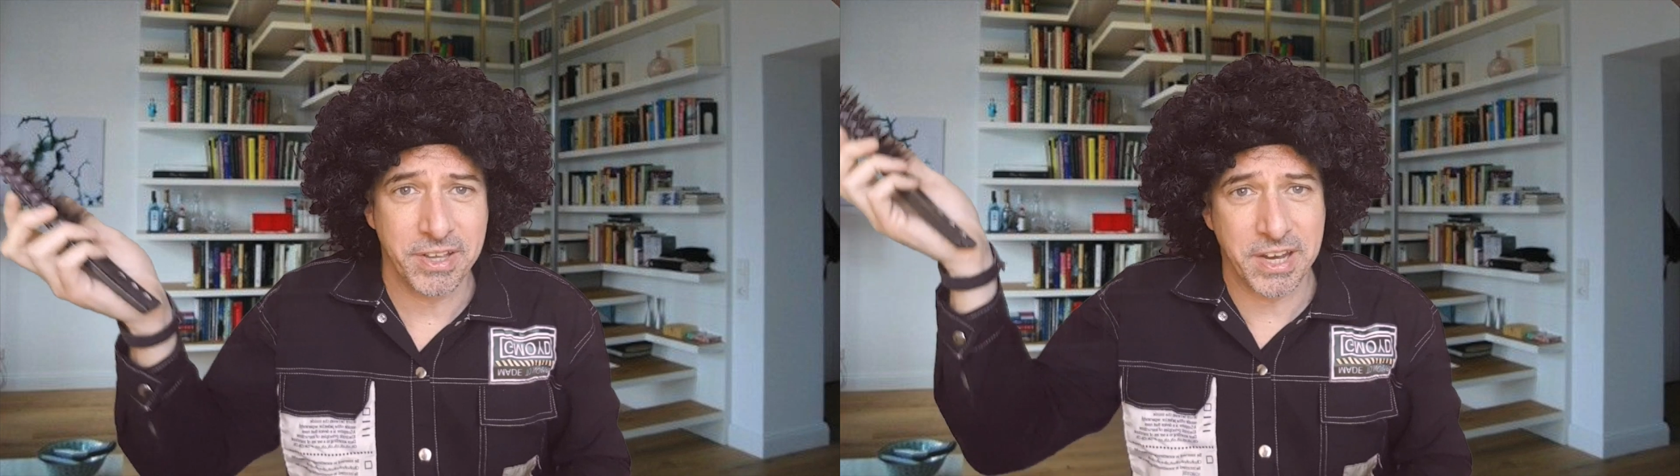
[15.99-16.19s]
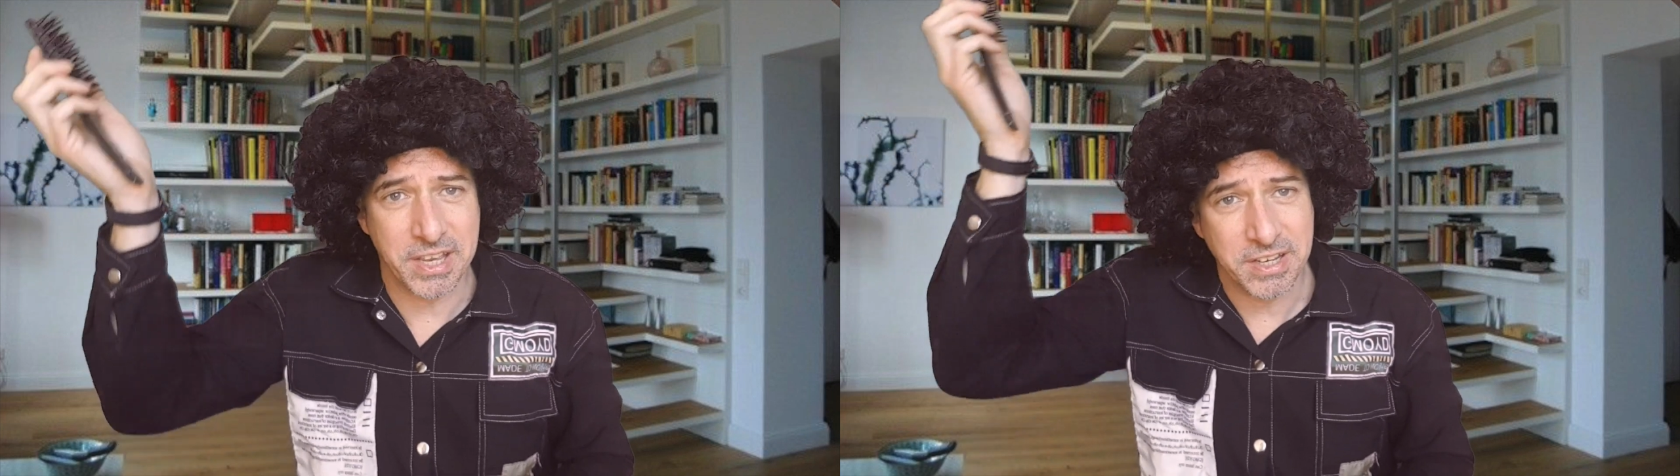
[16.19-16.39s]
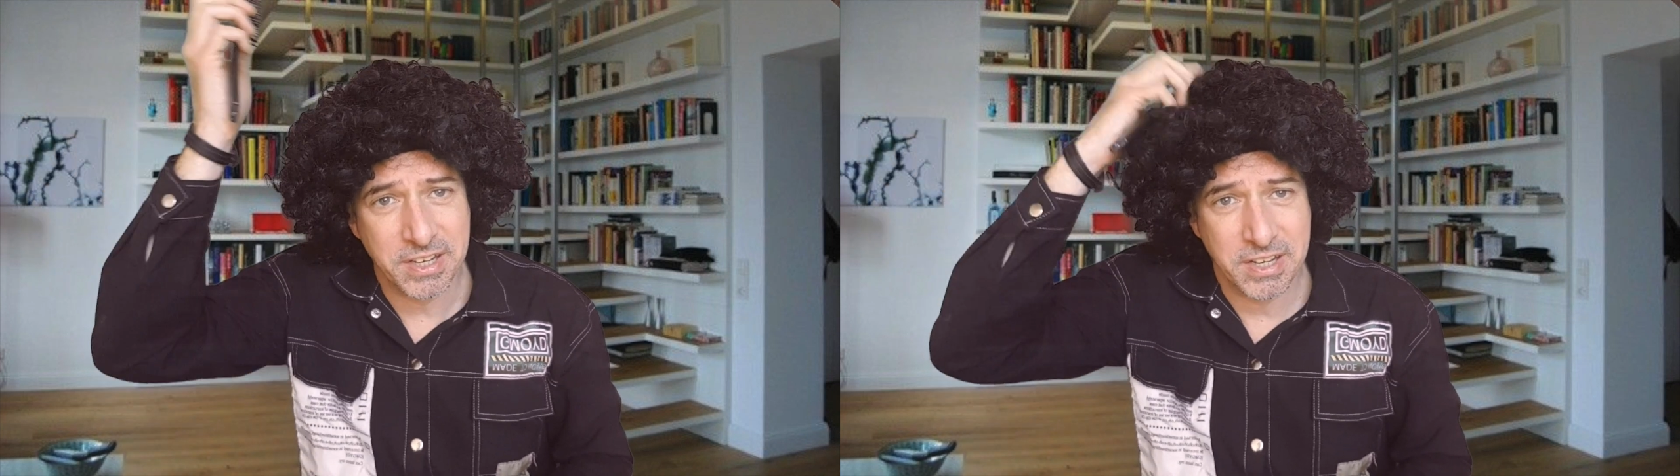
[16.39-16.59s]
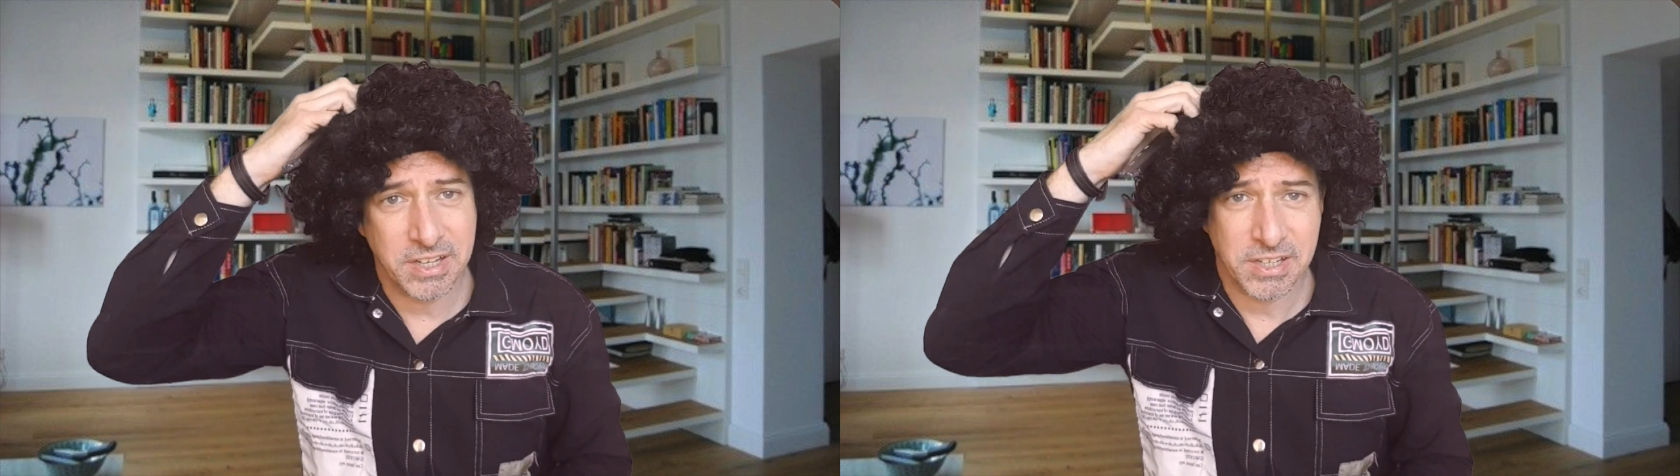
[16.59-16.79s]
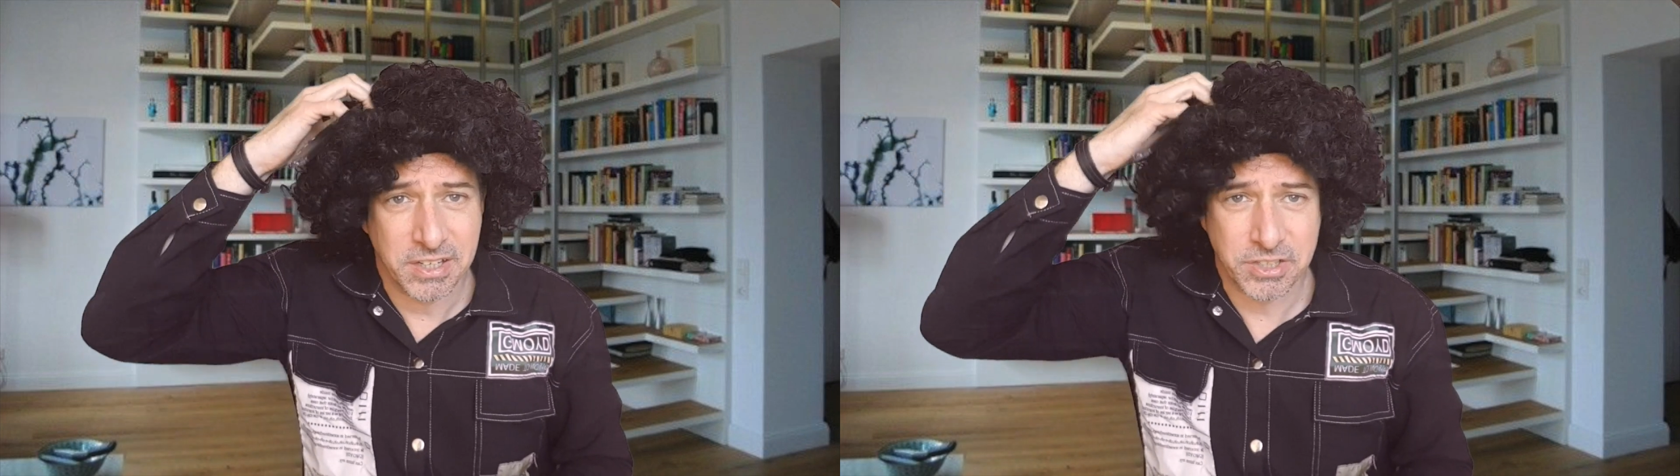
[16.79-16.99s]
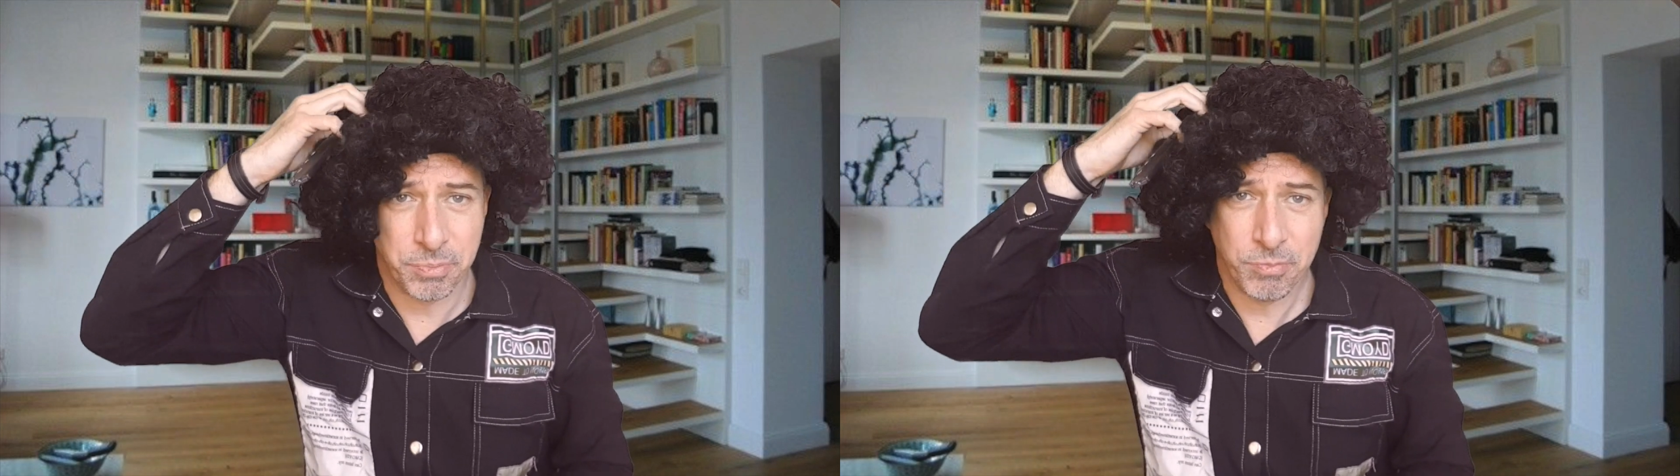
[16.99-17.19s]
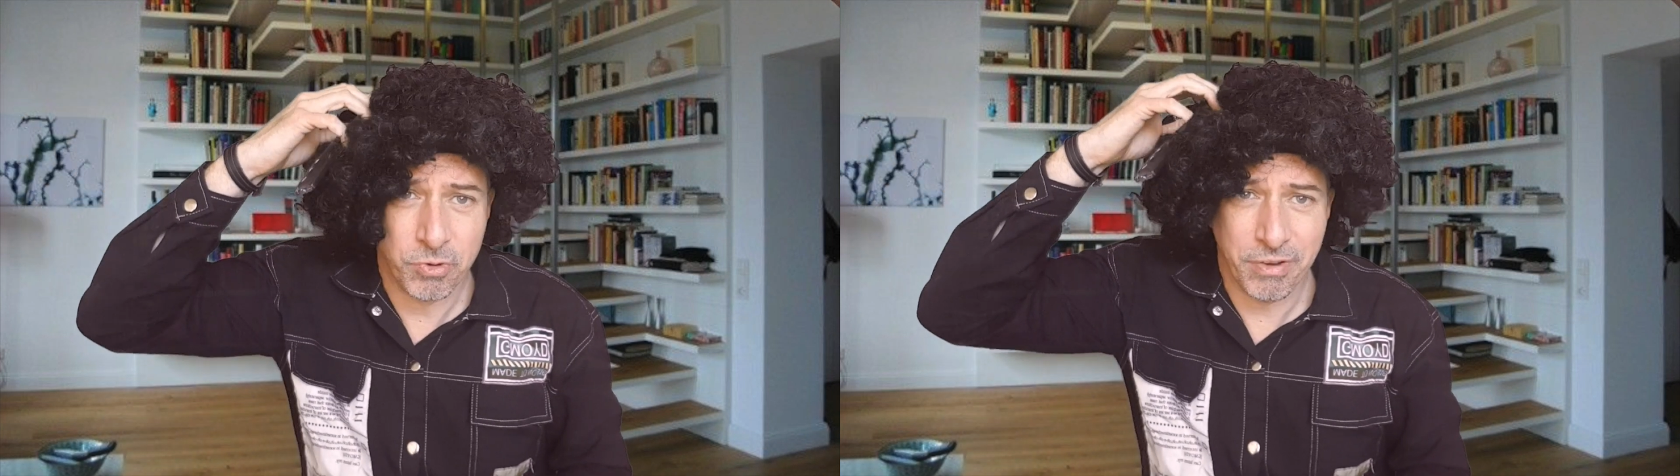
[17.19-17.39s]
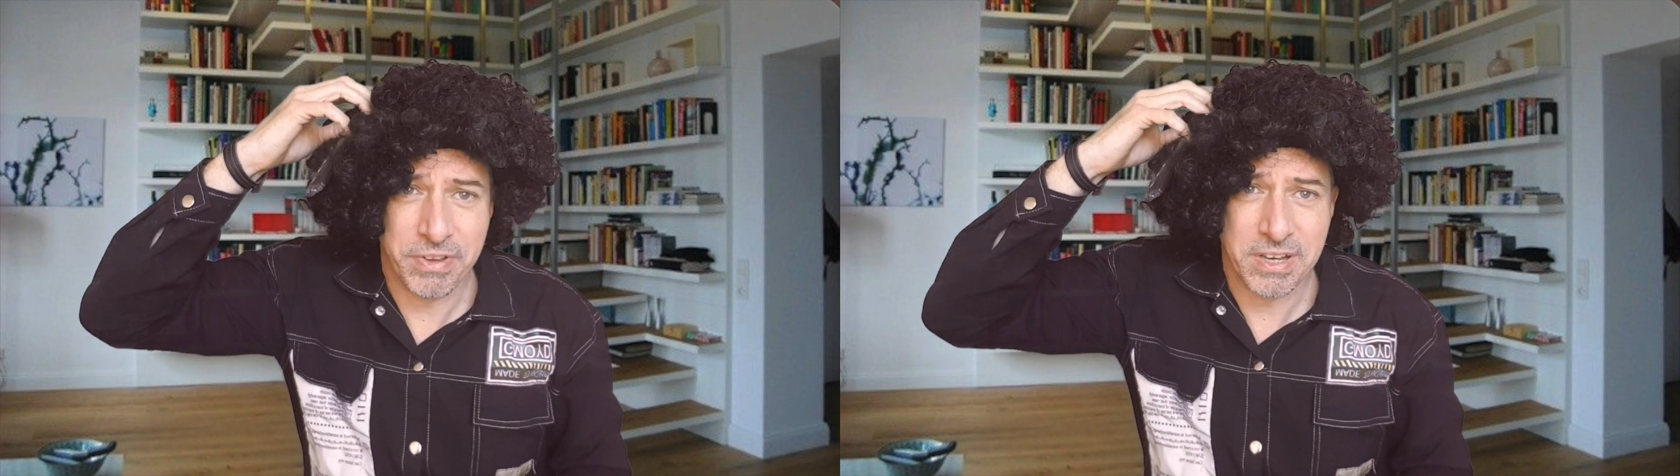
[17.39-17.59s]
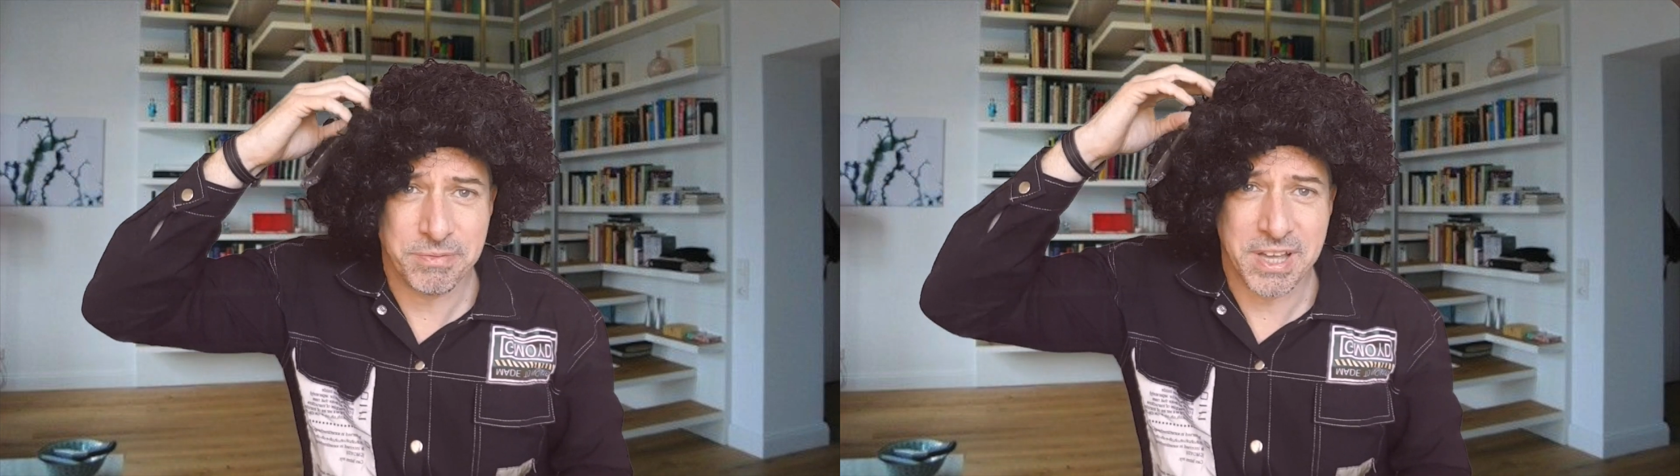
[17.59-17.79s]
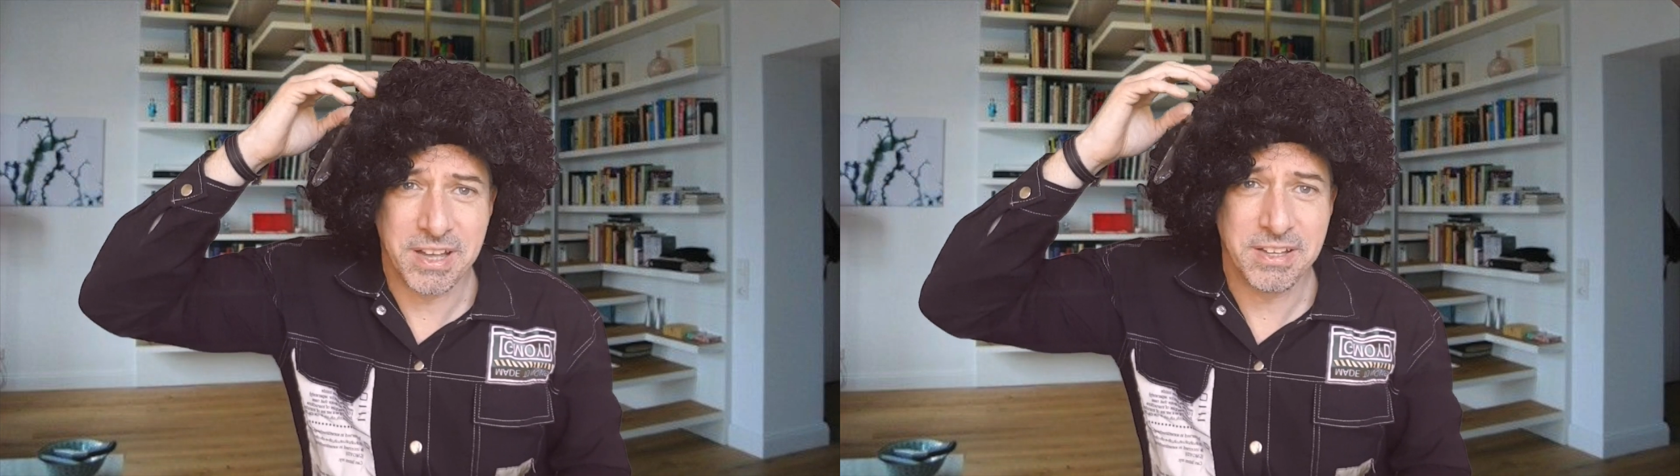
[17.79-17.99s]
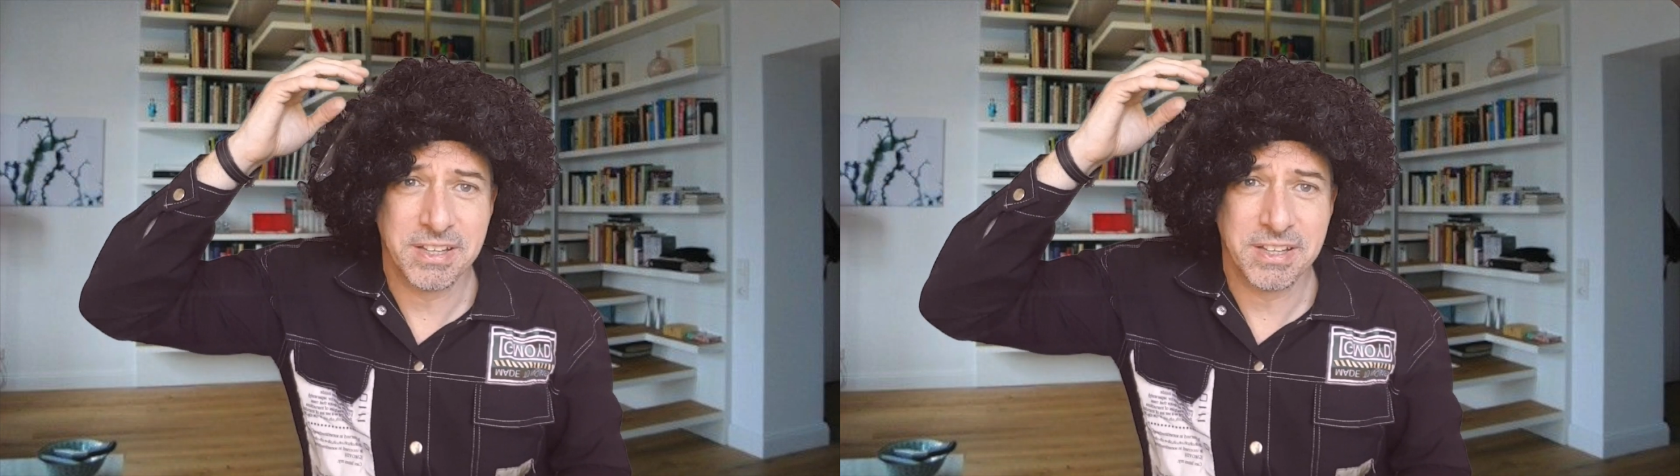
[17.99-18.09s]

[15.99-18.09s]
Regardez, je peux me coiffer comme ça.